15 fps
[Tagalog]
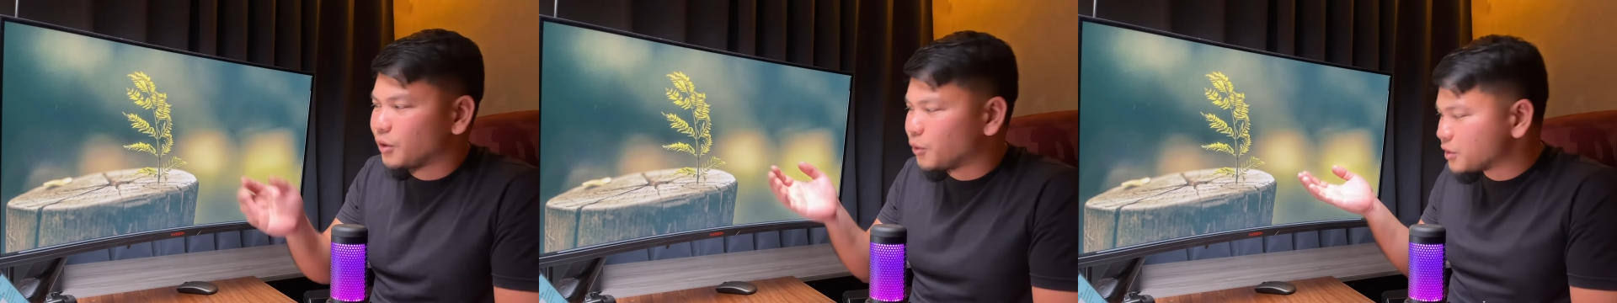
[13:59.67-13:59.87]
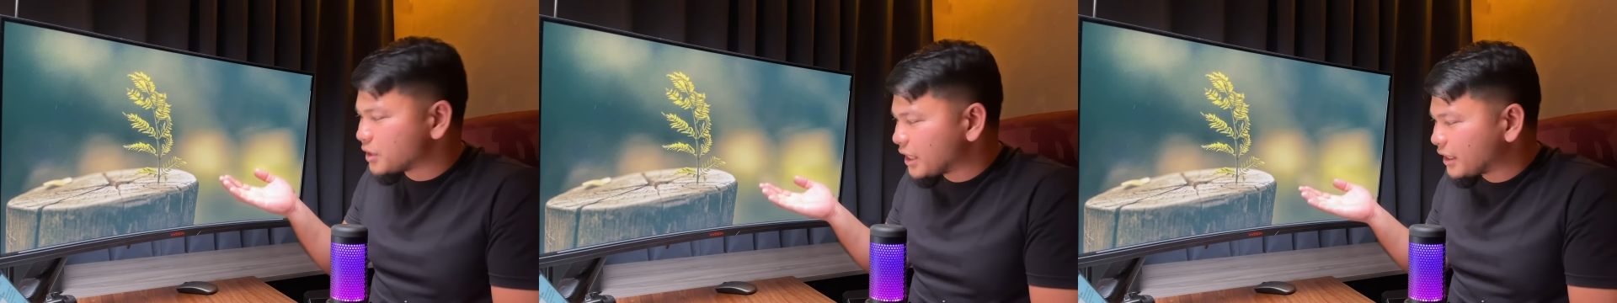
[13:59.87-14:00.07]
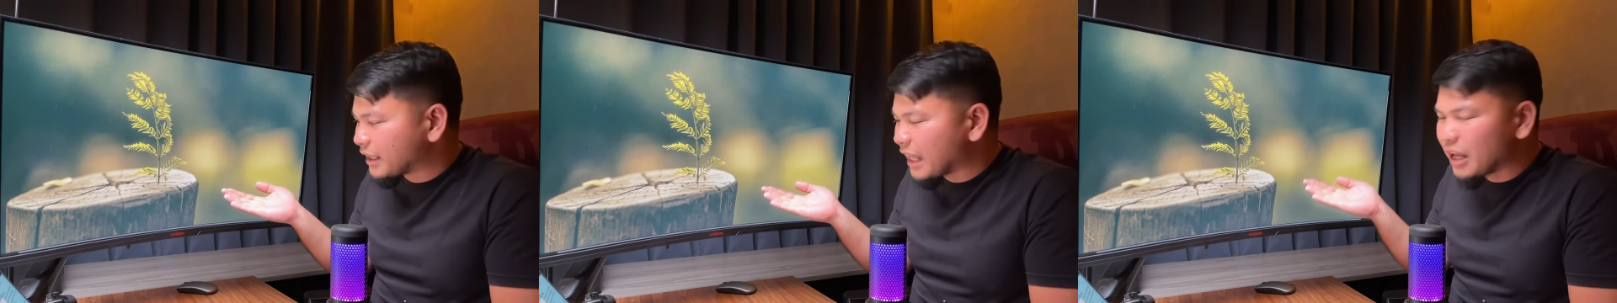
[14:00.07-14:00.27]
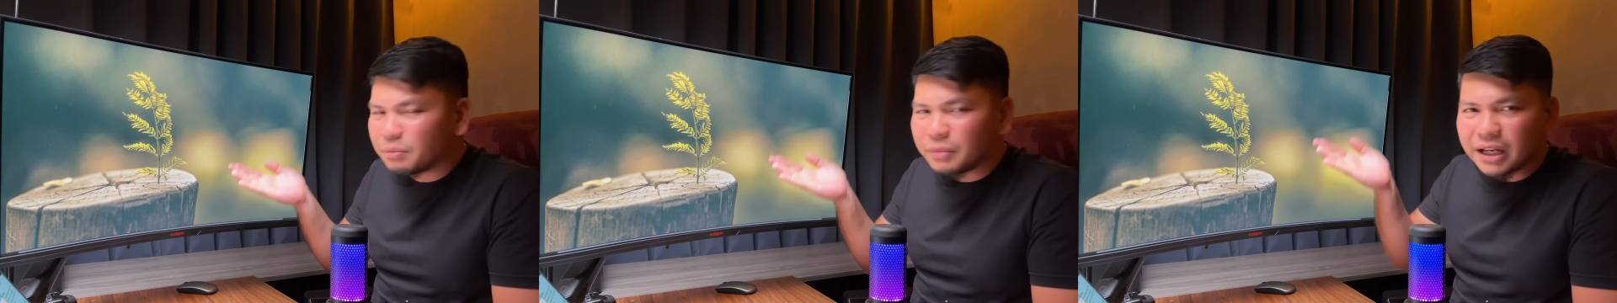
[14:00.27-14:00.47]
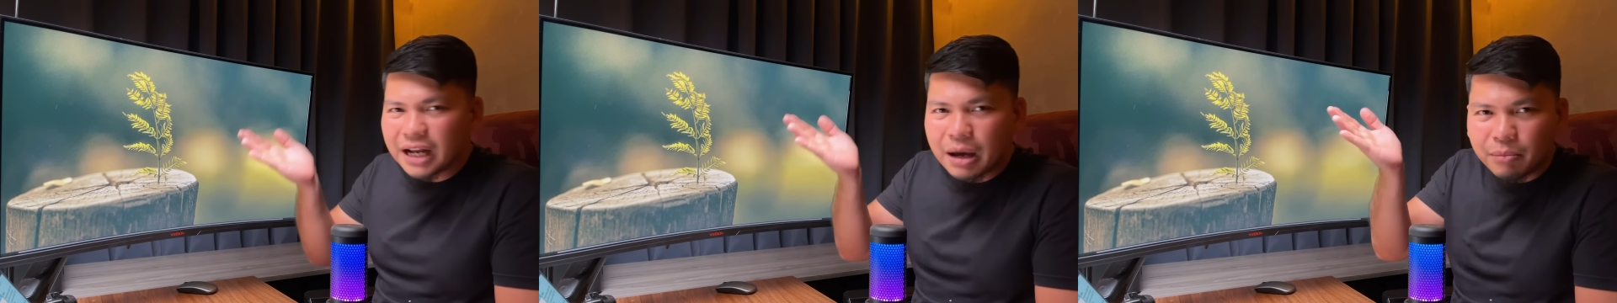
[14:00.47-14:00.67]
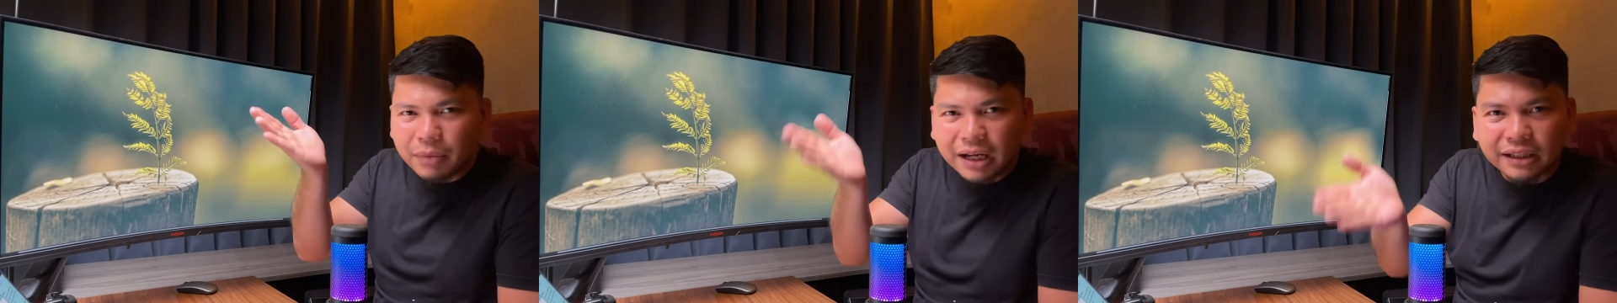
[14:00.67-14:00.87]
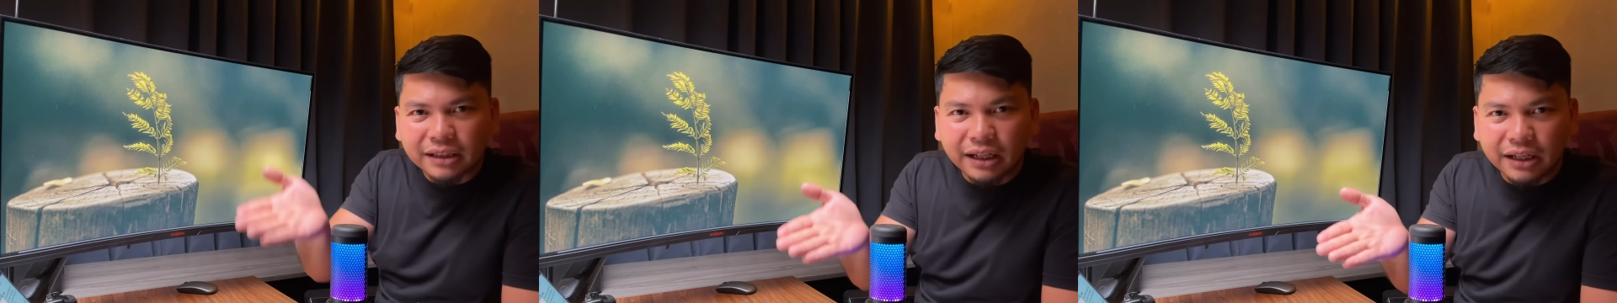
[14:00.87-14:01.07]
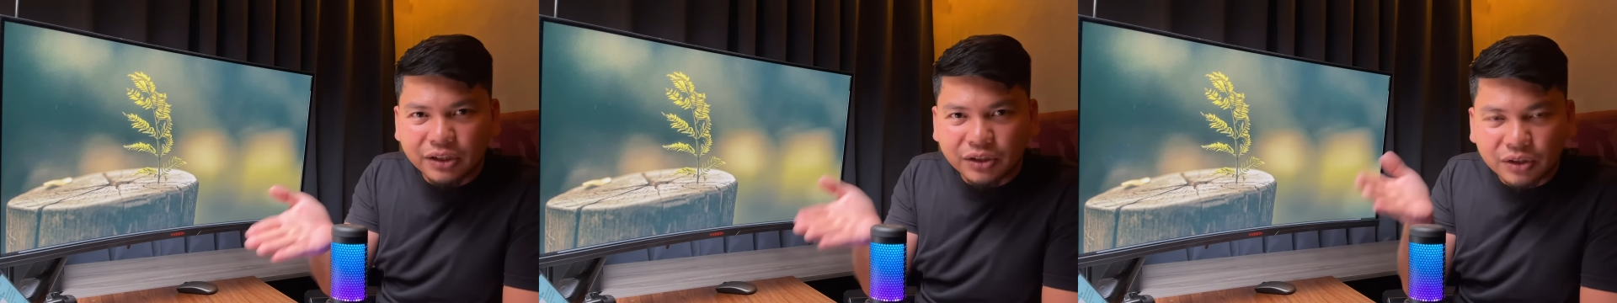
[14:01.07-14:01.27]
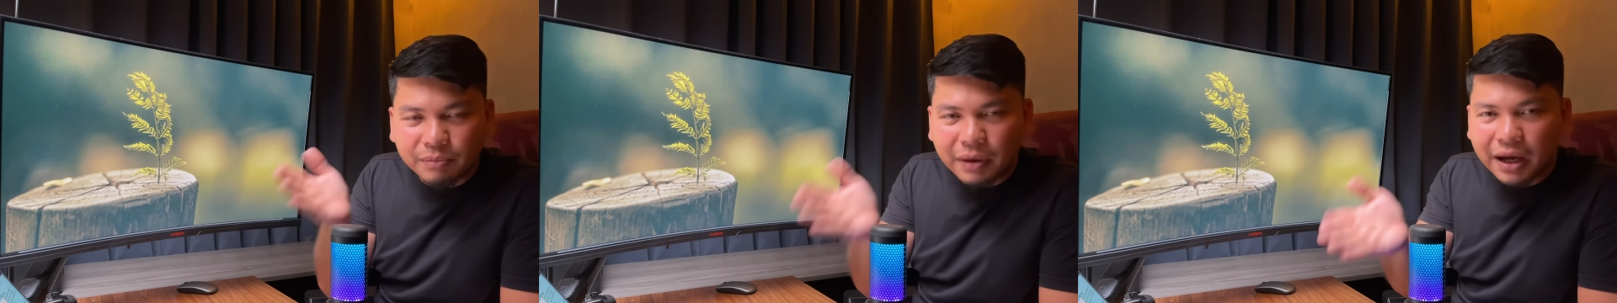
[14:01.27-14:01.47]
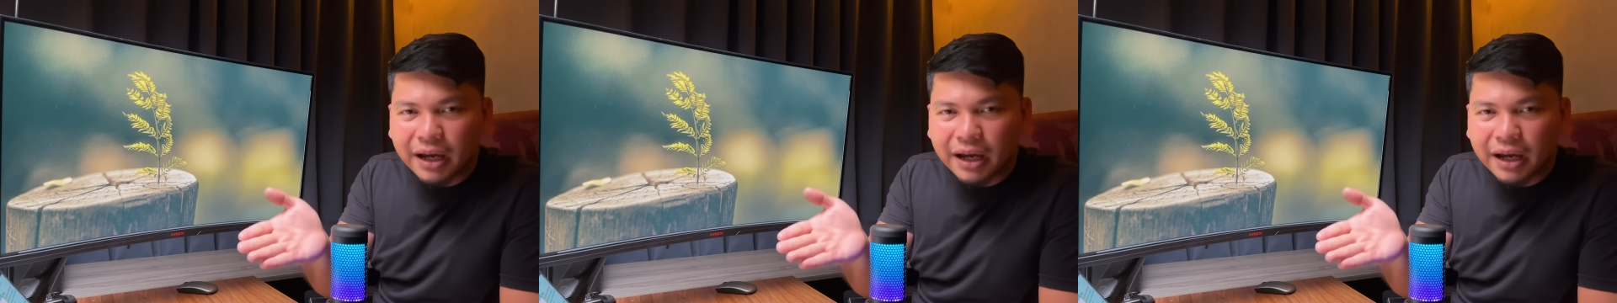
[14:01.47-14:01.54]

kung saan tayo binabalik ng